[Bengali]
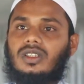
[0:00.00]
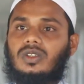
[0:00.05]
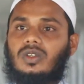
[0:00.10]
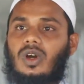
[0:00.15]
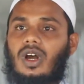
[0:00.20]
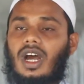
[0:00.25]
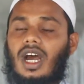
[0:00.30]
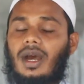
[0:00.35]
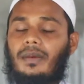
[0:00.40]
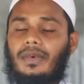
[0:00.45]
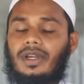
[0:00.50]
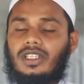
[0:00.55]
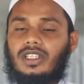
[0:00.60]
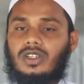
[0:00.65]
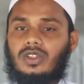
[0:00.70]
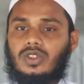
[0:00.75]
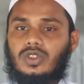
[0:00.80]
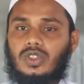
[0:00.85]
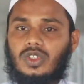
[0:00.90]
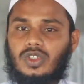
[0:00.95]
তো
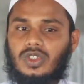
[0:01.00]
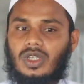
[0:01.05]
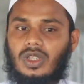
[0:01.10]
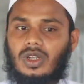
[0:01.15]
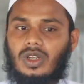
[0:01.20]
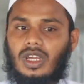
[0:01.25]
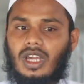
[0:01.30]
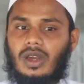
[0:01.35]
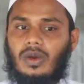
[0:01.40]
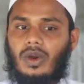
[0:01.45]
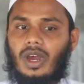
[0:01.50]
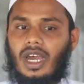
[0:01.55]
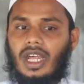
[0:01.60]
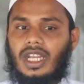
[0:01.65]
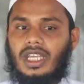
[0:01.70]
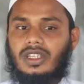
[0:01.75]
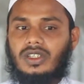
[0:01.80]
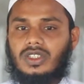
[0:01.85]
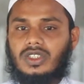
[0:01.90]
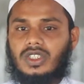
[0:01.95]
আমাদের রসুল সাল্লাহ
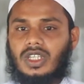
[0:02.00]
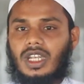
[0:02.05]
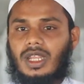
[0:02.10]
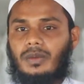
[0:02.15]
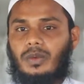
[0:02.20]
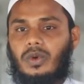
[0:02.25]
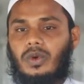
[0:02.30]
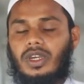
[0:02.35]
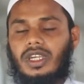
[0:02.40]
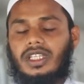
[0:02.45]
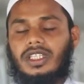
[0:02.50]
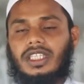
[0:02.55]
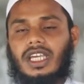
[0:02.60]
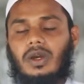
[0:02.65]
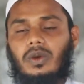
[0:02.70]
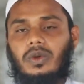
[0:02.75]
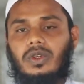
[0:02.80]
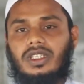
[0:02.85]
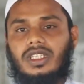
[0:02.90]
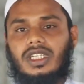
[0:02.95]
আলাইসাল্লামও এই
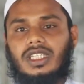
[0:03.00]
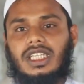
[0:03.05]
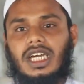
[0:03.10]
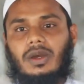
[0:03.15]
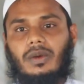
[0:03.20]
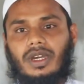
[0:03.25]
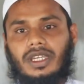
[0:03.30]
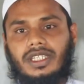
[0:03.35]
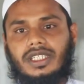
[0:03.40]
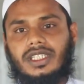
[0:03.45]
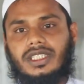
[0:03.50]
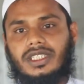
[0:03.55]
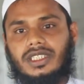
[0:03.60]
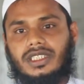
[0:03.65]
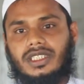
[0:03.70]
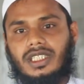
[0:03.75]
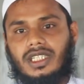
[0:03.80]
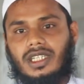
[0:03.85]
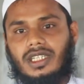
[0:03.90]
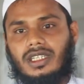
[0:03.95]
তাওহিদের দাওয়া নিয়ে
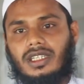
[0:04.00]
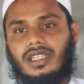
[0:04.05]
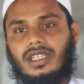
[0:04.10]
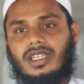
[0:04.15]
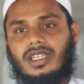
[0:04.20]
এসেছিলেন